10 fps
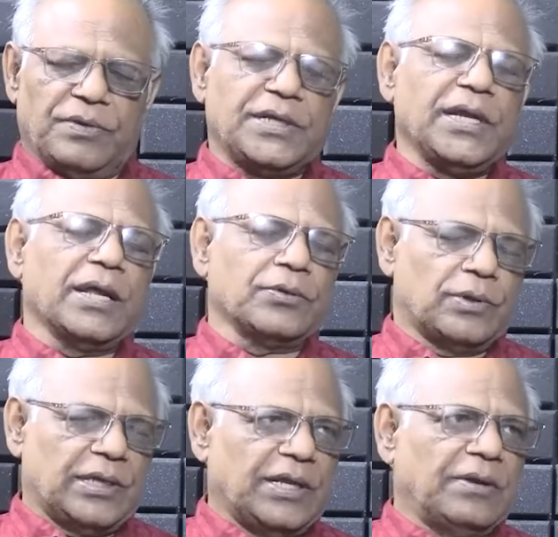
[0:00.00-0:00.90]
విజ్ఞానం
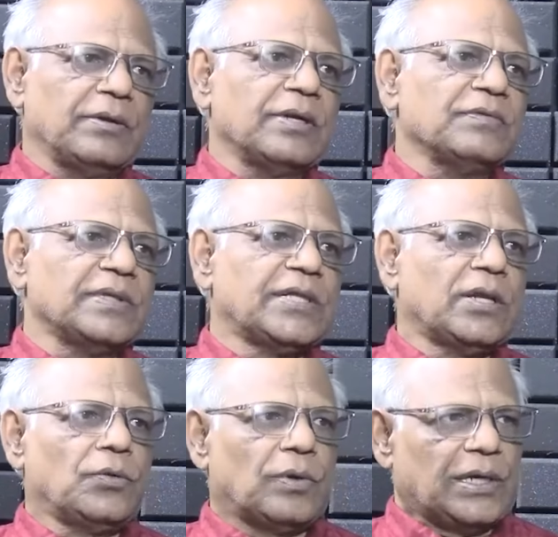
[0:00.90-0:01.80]
అంటే
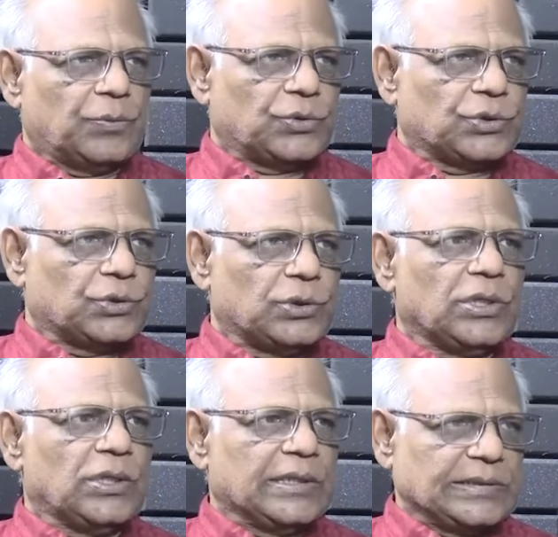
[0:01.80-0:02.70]
విద్యలో వాళ్ళని ముందుకు
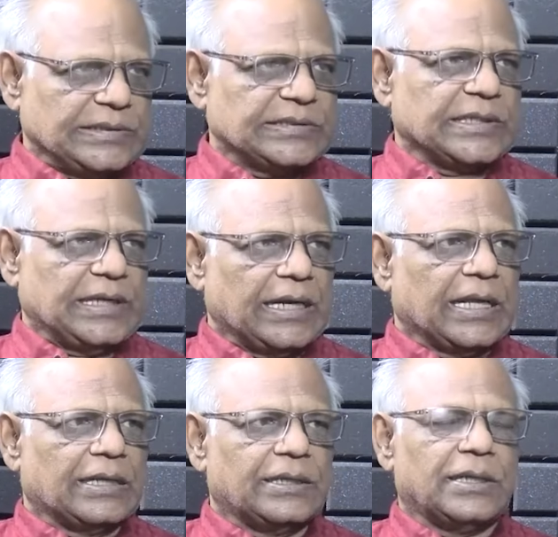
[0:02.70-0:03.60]
తీసుకుని
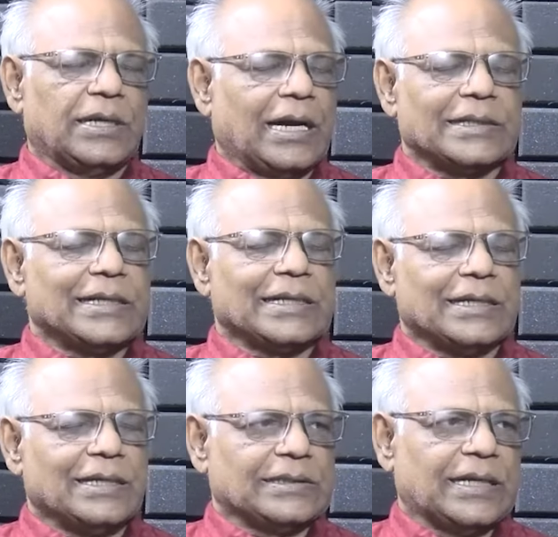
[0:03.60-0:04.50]
వెళ్ళాలి అది
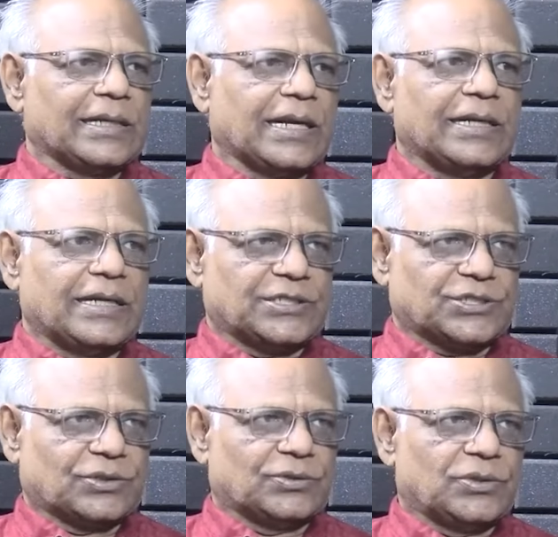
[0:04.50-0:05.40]
కదా దాని
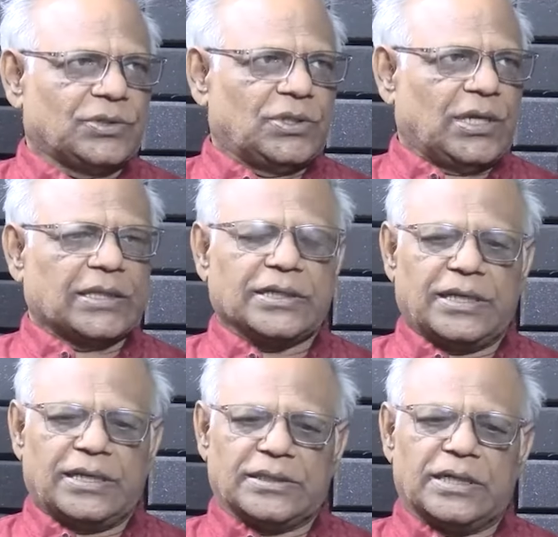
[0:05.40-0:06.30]
కంటెన్షన్
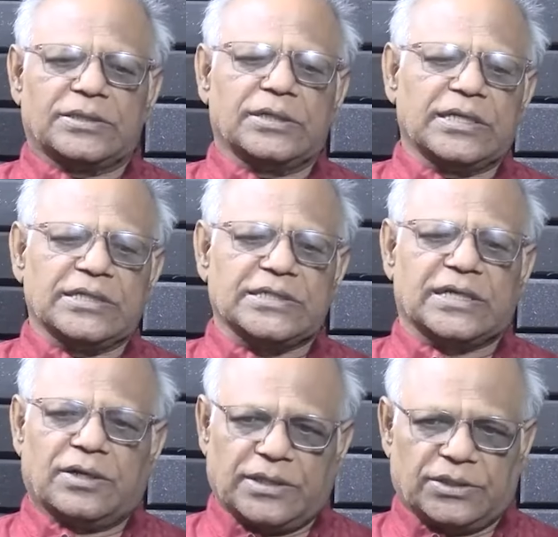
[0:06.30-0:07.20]
అందుకని దళితులకి
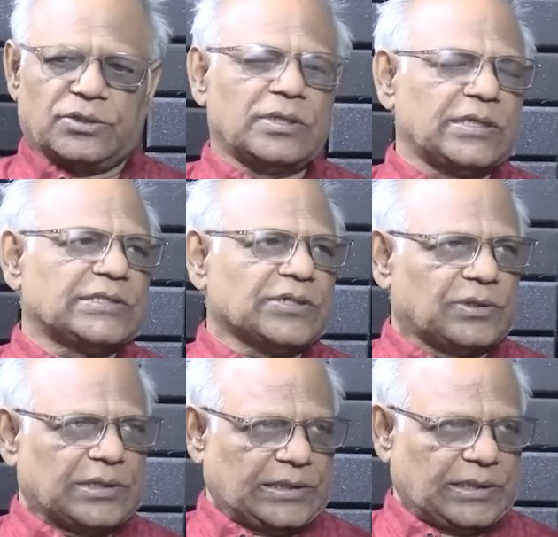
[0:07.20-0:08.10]
ఇచ్చారు కాబట్టి హిందువులకి
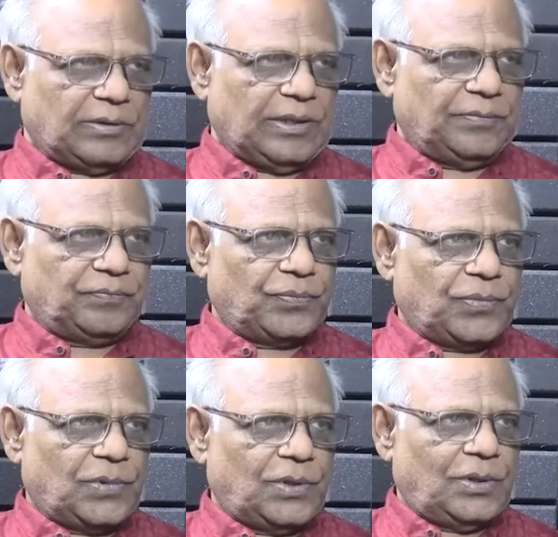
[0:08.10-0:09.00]
ఇచ్చామని అంటావా
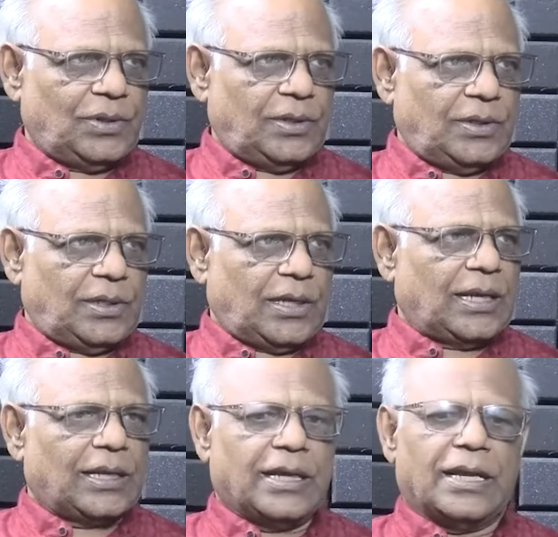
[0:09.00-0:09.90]

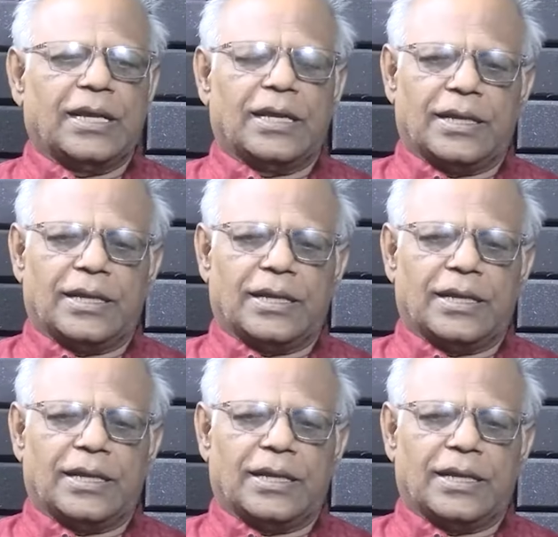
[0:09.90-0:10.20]
అలాగే